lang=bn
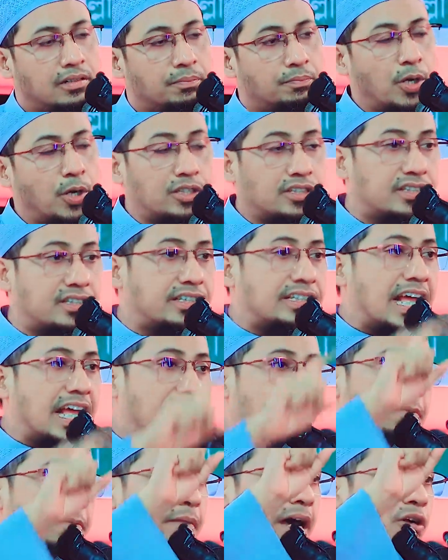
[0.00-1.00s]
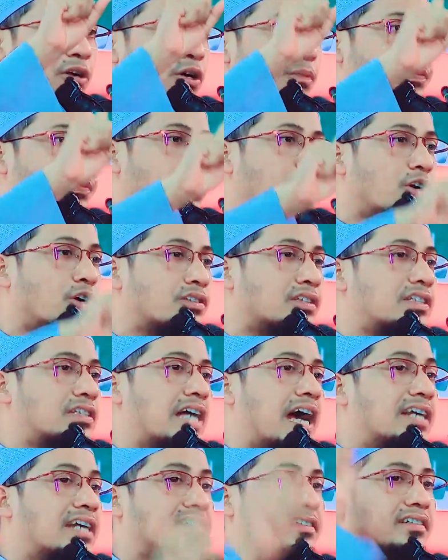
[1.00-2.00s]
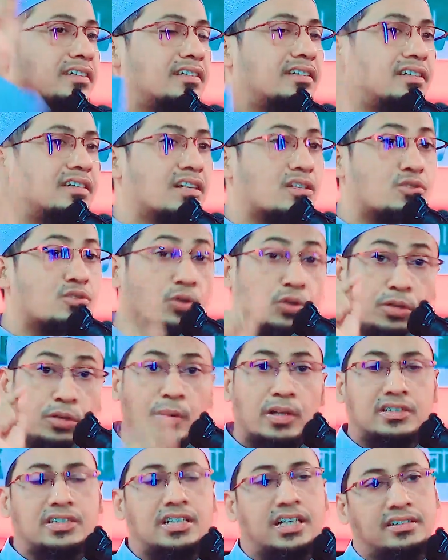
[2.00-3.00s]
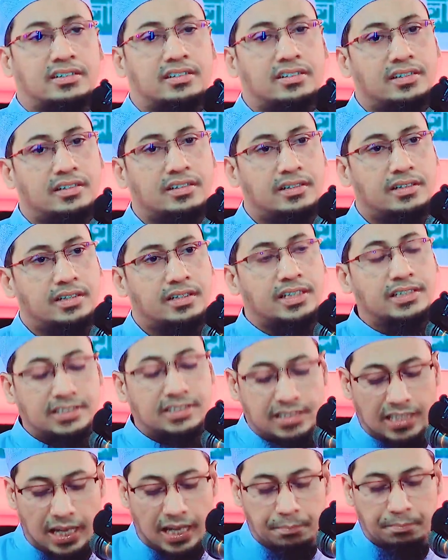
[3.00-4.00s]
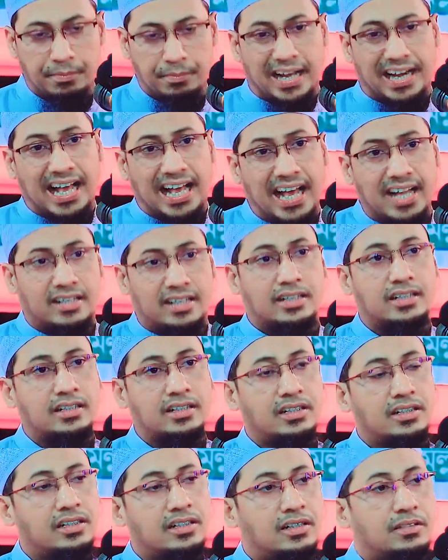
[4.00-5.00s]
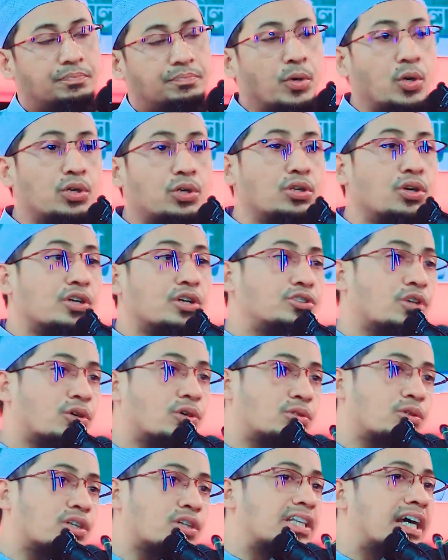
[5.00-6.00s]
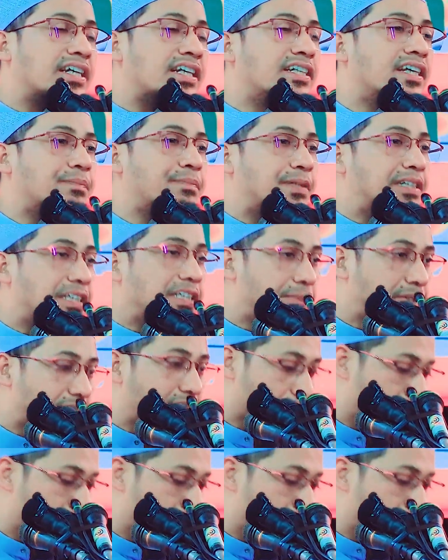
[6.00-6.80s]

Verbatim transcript: প্রত্যেক মানব সন্তান রসুল বলছেন ইসলাম মানার পূর্ণ যোগ্যতা নিয়ে পৃথিবীতে